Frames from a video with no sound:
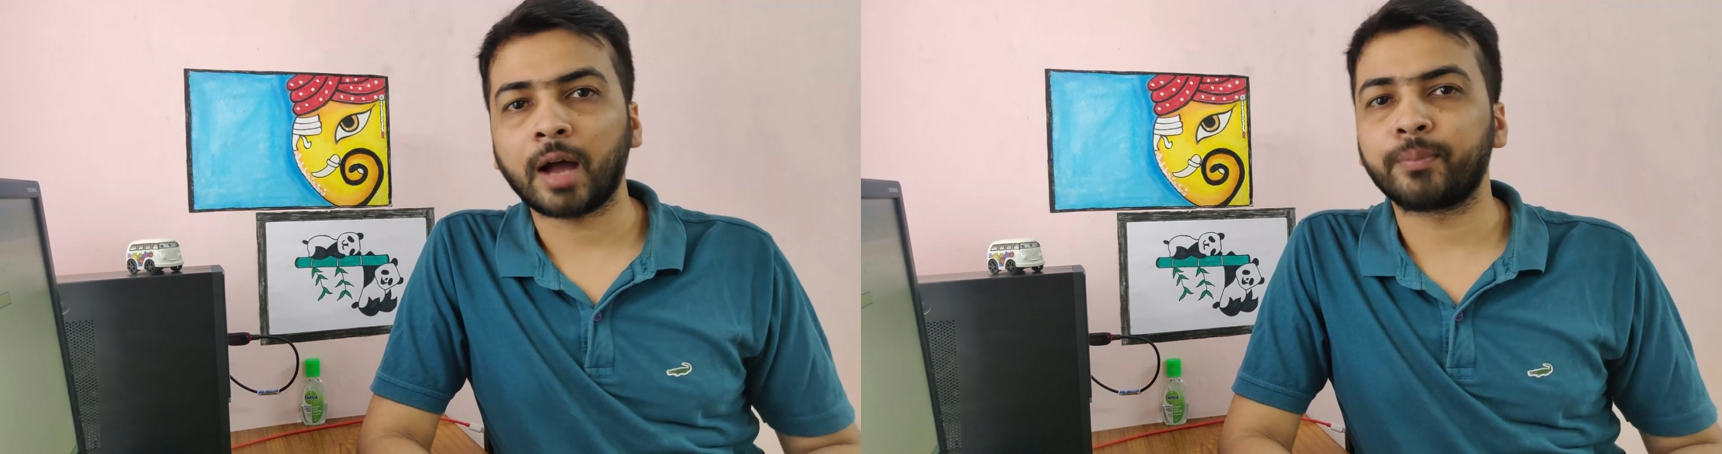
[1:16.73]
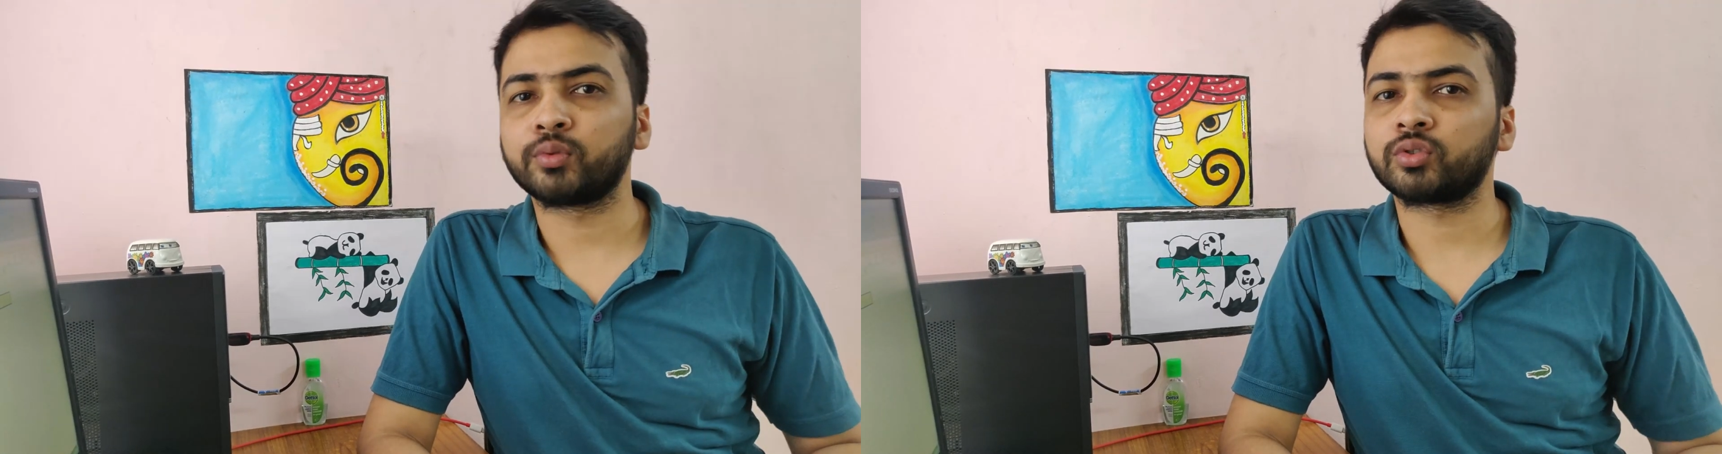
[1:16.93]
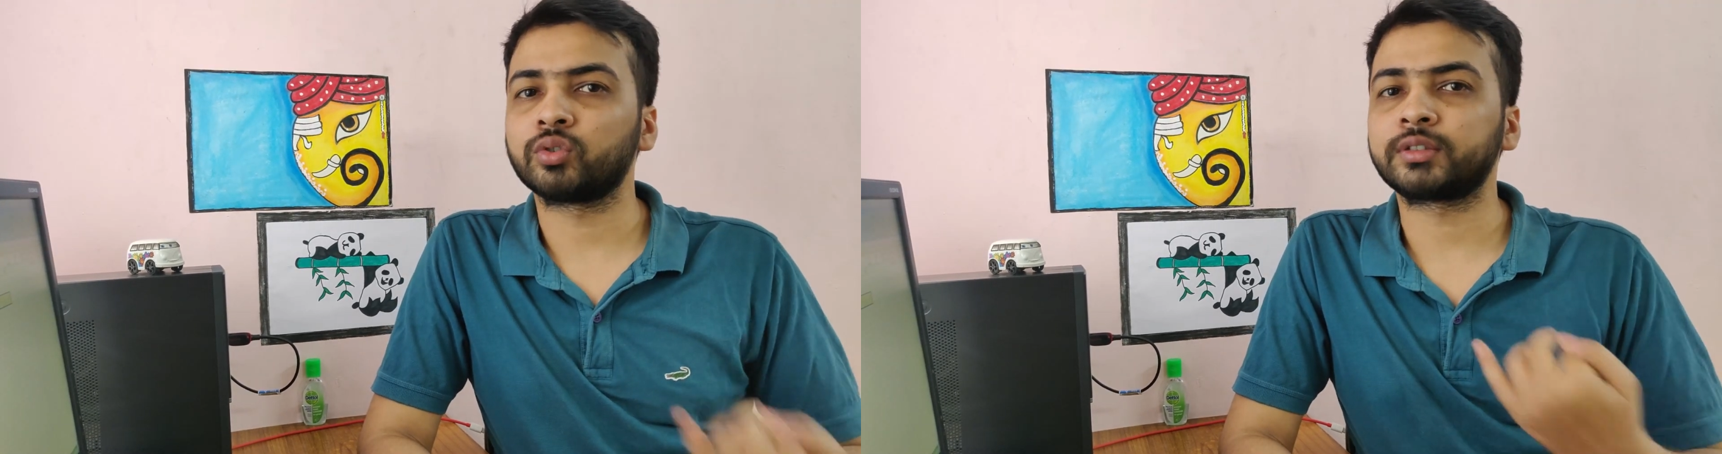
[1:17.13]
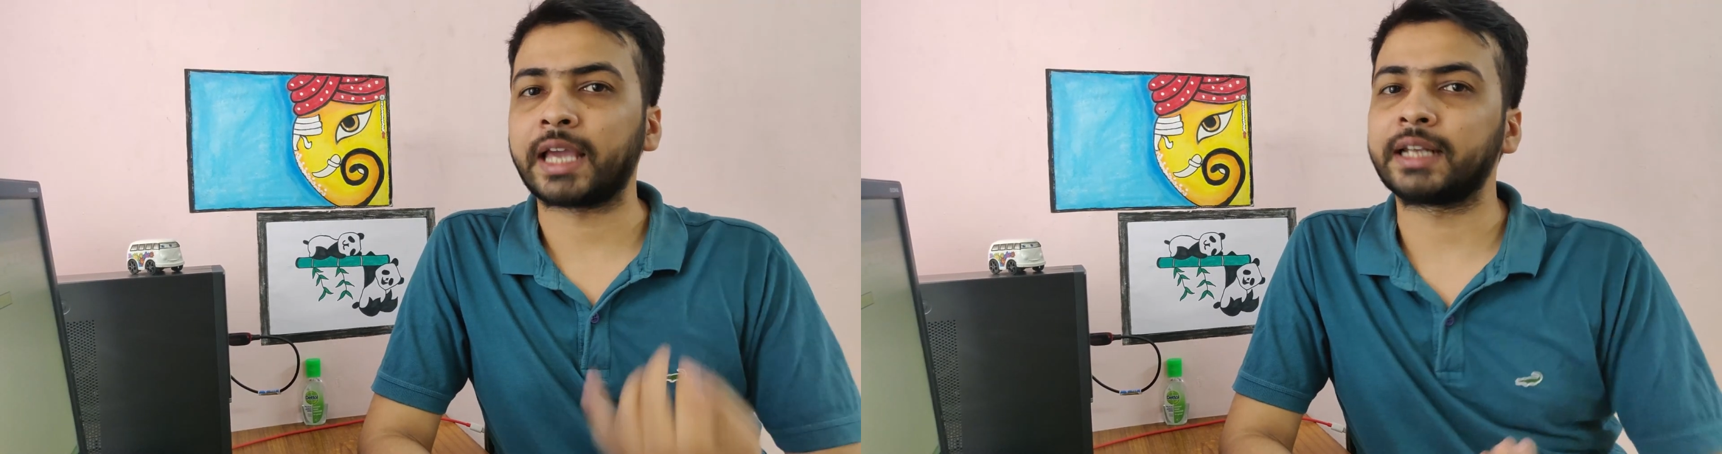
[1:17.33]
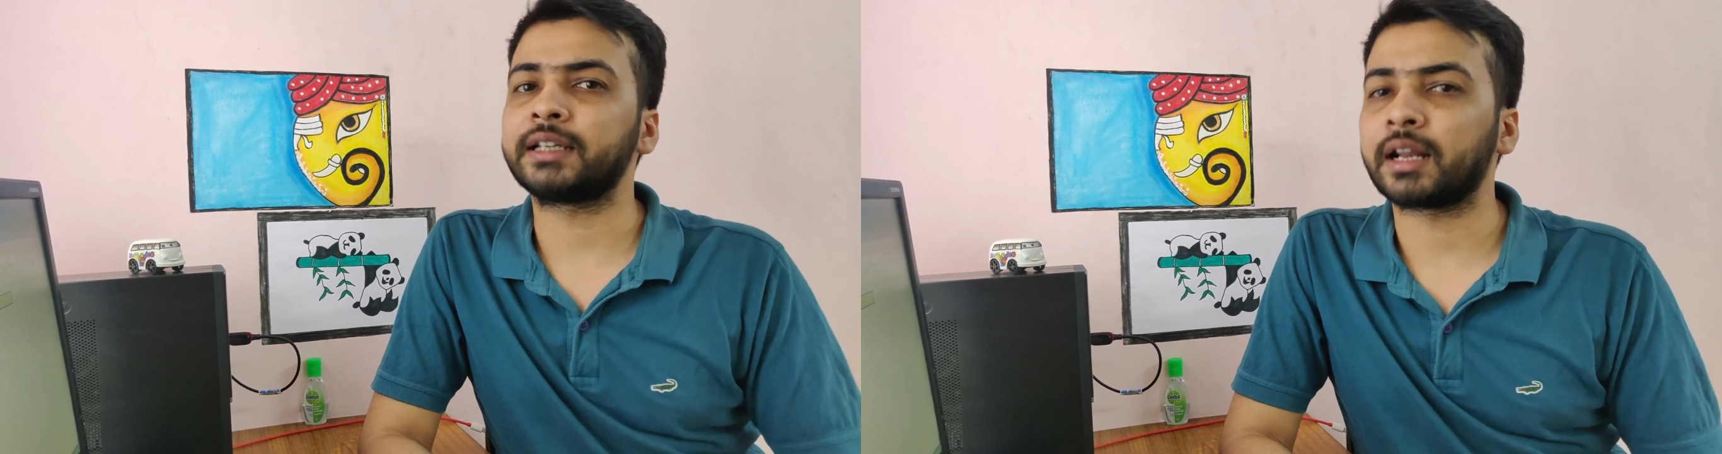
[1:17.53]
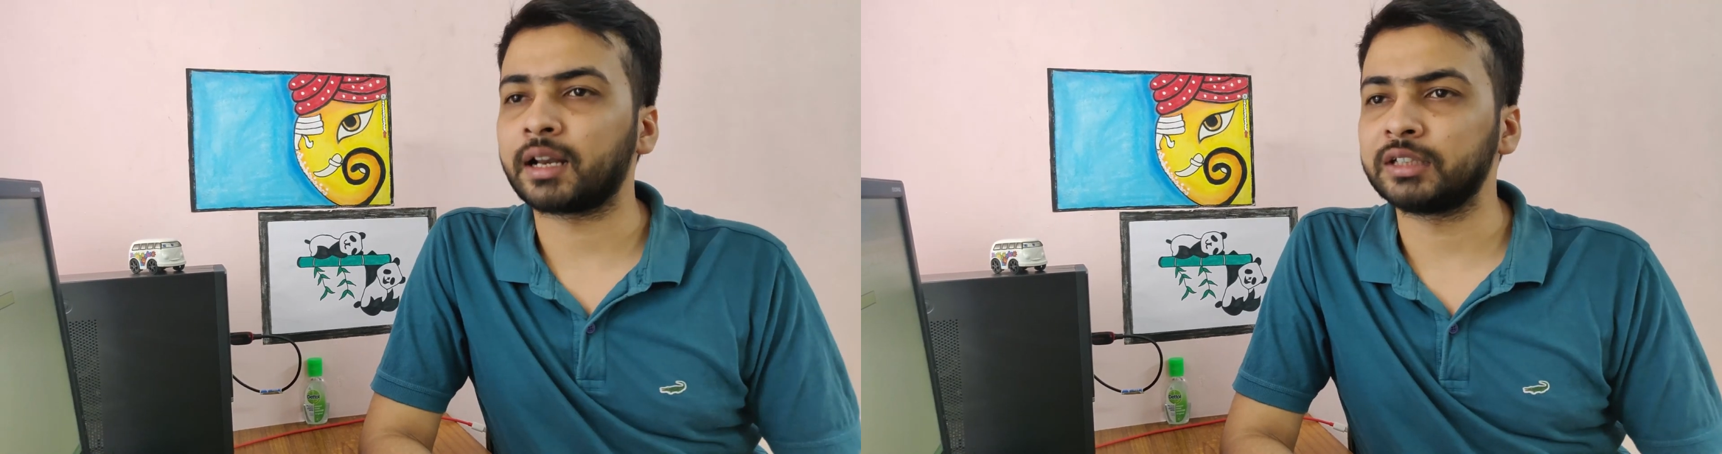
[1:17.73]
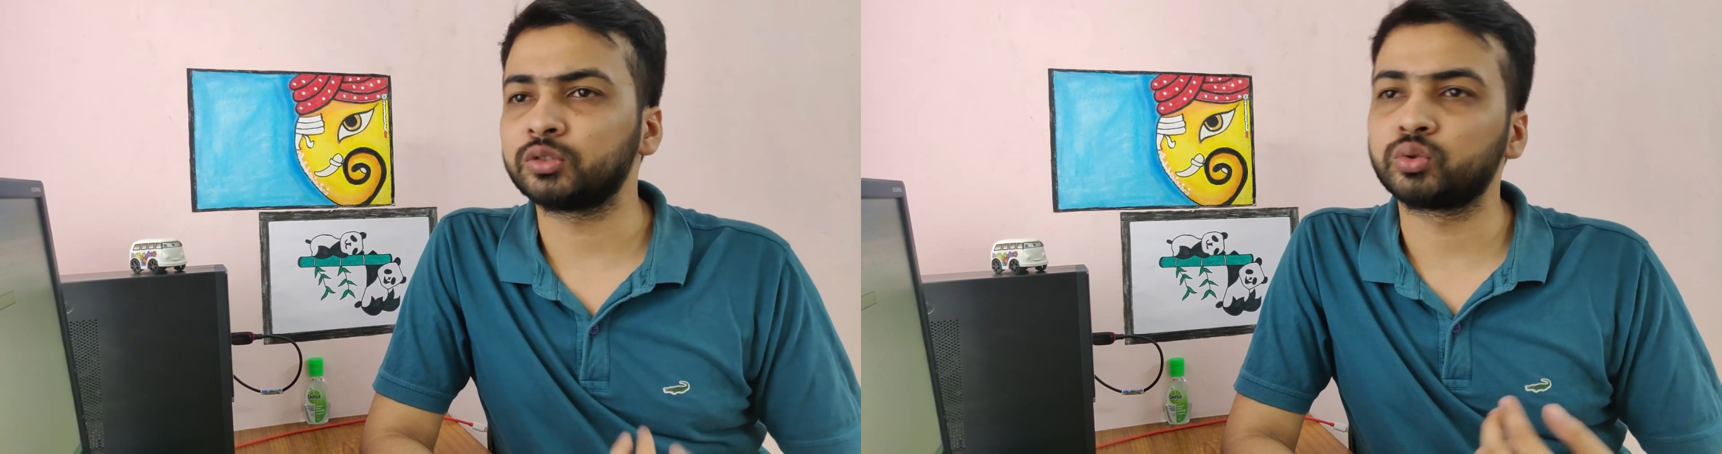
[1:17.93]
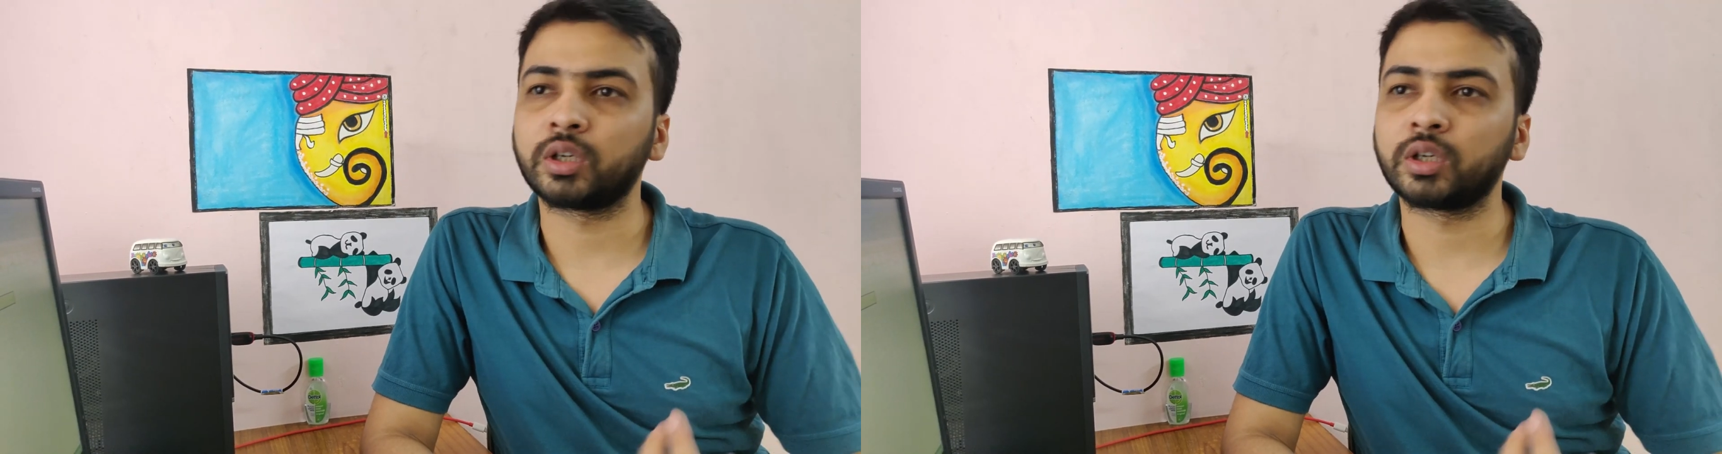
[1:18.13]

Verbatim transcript: आप उसको स्कैन करना तो